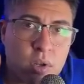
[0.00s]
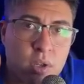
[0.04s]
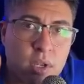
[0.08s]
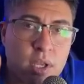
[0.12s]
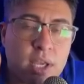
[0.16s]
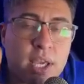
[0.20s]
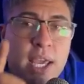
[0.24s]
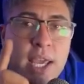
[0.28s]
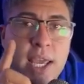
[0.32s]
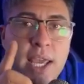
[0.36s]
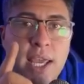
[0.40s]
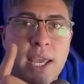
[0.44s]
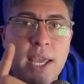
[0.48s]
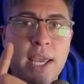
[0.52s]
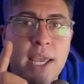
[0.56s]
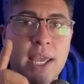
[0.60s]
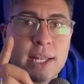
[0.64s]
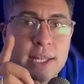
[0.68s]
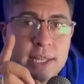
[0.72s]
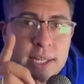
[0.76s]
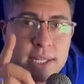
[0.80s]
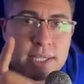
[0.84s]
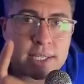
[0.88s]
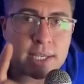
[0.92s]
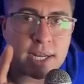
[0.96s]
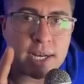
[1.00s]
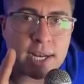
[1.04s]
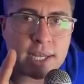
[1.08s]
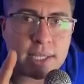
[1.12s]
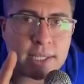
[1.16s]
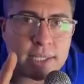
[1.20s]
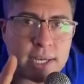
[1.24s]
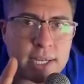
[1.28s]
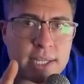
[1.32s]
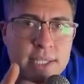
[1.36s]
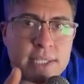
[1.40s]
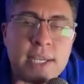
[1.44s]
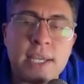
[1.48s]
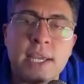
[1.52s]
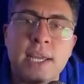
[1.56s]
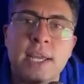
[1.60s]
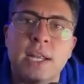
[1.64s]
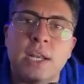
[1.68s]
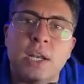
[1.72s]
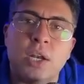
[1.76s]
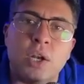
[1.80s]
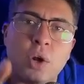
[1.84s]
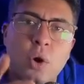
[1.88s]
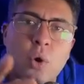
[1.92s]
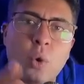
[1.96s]
que el de San Andrés,
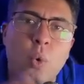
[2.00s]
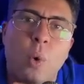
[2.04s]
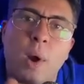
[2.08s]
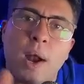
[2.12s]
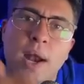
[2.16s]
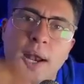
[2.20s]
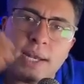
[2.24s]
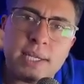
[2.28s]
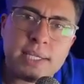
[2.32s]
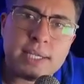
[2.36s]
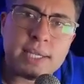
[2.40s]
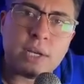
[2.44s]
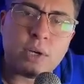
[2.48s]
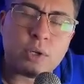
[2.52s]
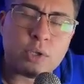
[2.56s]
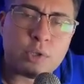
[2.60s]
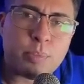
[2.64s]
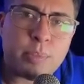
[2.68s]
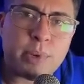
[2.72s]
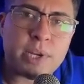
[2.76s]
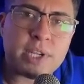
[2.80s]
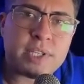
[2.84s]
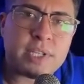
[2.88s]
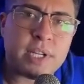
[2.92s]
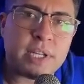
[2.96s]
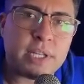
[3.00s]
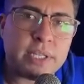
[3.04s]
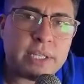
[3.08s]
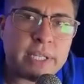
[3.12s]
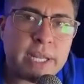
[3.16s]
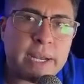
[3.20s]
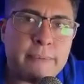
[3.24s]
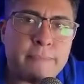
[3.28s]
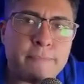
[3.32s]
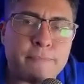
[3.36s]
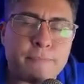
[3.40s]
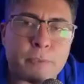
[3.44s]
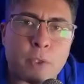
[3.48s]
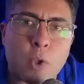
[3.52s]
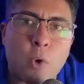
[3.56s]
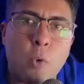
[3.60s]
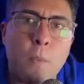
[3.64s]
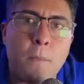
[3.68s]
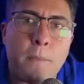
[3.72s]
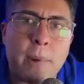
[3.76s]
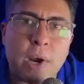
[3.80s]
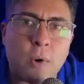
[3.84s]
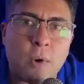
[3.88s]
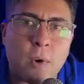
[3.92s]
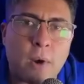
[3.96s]
lo cual ya nos presenta un
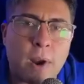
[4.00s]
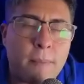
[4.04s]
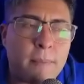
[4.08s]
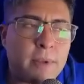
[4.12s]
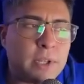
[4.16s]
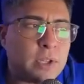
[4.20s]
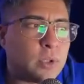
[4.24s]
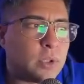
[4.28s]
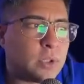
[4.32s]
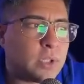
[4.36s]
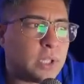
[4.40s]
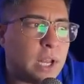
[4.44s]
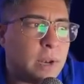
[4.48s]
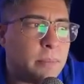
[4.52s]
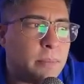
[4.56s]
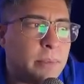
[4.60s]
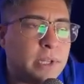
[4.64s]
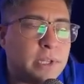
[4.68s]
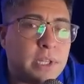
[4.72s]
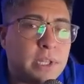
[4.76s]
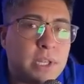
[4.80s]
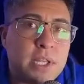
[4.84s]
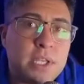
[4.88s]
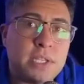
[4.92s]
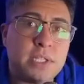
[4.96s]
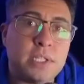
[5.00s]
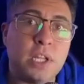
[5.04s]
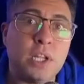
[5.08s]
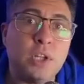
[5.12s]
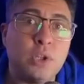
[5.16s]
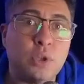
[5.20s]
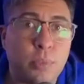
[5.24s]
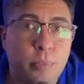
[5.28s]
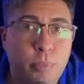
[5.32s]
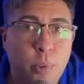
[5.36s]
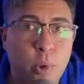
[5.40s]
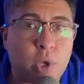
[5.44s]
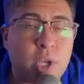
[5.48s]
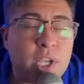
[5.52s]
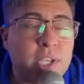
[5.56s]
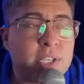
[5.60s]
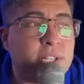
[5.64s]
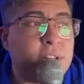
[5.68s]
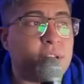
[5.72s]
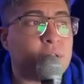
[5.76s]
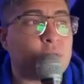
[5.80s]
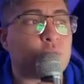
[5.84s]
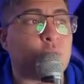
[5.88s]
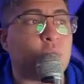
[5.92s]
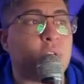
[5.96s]
panorama totalmente distinto porque es
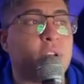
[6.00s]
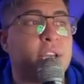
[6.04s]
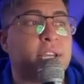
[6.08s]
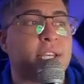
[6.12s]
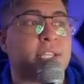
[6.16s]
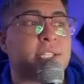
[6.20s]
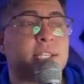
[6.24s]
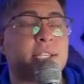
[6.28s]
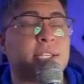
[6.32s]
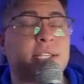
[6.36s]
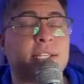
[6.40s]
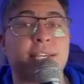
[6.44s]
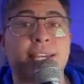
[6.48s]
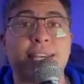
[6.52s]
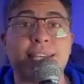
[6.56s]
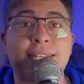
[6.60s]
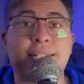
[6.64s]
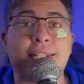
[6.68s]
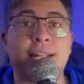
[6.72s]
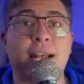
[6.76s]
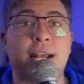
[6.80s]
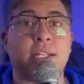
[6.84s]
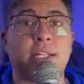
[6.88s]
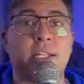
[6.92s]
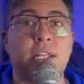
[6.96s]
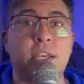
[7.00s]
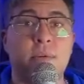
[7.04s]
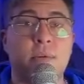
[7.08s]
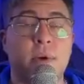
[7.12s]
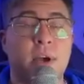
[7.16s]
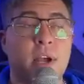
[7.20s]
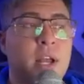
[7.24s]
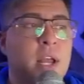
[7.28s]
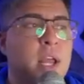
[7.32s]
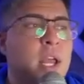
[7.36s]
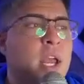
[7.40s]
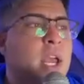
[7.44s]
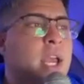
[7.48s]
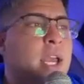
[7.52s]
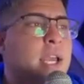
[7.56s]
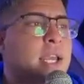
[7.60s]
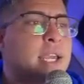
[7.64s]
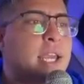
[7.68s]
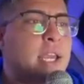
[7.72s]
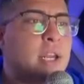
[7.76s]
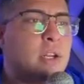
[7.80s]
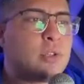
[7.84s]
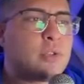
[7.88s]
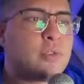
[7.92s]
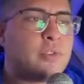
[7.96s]
la zona que, se, que, está activa.
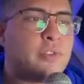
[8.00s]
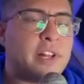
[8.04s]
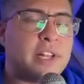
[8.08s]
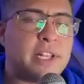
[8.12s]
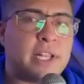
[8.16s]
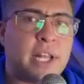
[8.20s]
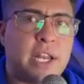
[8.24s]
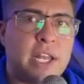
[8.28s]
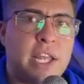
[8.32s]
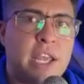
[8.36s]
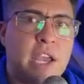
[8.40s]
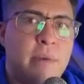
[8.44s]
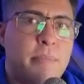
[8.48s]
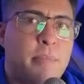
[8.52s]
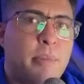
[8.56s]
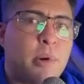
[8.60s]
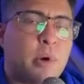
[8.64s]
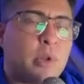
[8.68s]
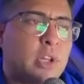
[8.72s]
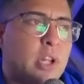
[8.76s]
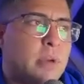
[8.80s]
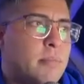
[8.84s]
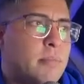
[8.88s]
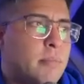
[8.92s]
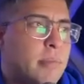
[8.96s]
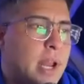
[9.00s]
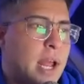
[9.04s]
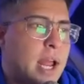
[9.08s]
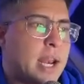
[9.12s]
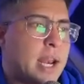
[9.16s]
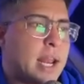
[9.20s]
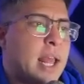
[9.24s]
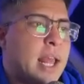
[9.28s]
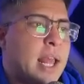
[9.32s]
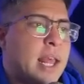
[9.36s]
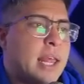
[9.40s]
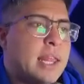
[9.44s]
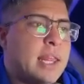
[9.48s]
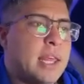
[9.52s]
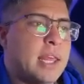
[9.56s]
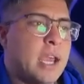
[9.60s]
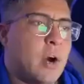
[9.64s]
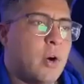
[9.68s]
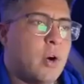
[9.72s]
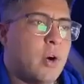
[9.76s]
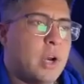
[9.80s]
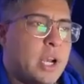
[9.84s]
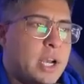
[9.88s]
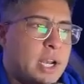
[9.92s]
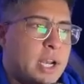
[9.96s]
¿Qué nos faltaría por temblar de
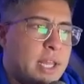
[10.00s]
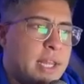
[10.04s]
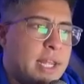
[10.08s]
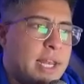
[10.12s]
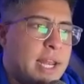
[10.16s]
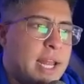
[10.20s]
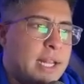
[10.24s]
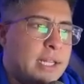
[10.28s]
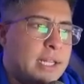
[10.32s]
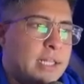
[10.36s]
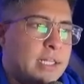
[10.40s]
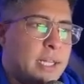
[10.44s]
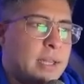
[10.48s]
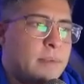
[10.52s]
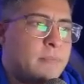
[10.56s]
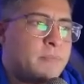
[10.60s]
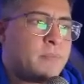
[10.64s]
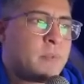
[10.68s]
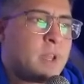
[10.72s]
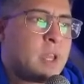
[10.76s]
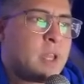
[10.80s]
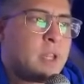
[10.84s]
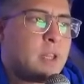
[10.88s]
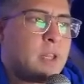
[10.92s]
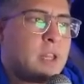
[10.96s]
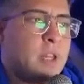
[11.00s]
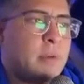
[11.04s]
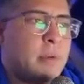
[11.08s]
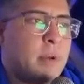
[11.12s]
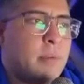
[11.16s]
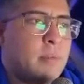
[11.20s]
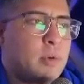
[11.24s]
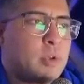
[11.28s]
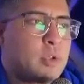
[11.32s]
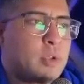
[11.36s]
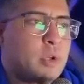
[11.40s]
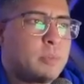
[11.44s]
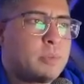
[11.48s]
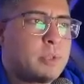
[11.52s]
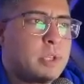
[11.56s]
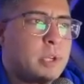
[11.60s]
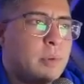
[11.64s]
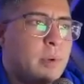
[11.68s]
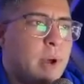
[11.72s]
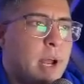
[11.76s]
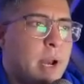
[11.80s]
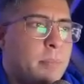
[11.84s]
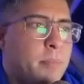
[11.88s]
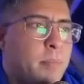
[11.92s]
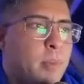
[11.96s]
ahora en adelante? Debemos
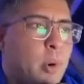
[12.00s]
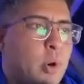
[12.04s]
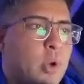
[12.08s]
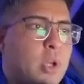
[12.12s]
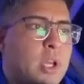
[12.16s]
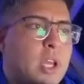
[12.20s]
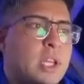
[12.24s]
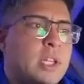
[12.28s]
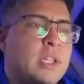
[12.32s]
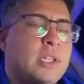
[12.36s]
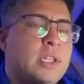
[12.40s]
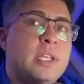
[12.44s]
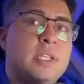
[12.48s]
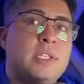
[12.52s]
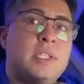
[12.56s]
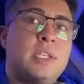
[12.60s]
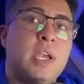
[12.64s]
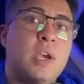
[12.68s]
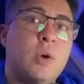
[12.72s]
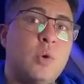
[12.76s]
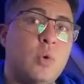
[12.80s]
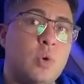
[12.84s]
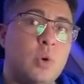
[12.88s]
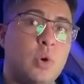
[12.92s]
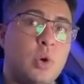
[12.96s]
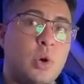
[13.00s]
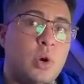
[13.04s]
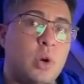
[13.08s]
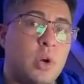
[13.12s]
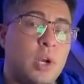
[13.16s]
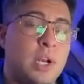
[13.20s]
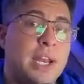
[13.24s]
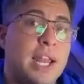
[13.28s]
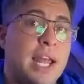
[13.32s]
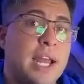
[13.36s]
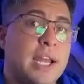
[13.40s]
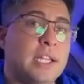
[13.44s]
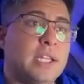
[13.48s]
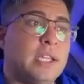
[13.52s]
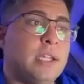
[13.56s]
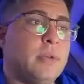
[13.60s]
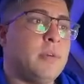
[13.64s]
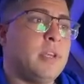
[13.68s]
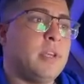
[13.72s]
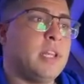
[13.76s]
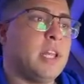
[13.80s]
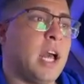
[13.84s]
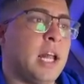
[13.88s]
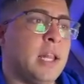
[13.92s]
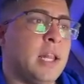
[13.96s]
observar porque de seguro la
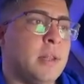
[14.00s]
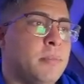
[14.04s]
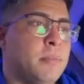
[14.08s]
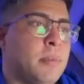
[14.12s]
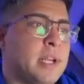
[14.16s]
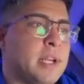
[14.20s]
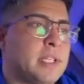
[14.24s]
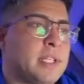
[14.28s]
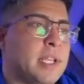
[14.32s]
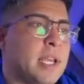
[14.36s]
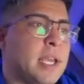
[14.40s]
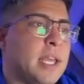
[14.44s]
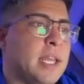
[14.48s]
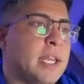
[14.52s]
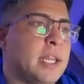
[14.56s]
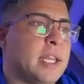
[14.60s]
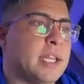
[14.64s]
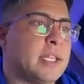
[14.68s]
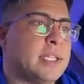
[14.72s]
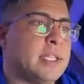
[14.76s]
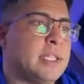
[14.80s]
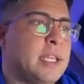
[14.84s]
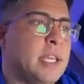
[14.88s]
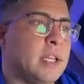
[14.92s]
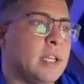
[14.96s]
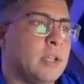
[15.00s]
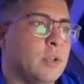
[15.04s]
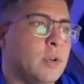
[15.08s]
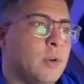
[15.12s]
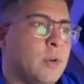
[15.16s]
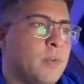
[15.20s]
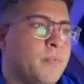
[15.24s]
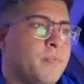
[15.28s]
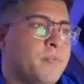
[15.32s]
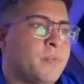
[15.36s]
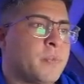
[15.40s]
actividad va a seguir creciendo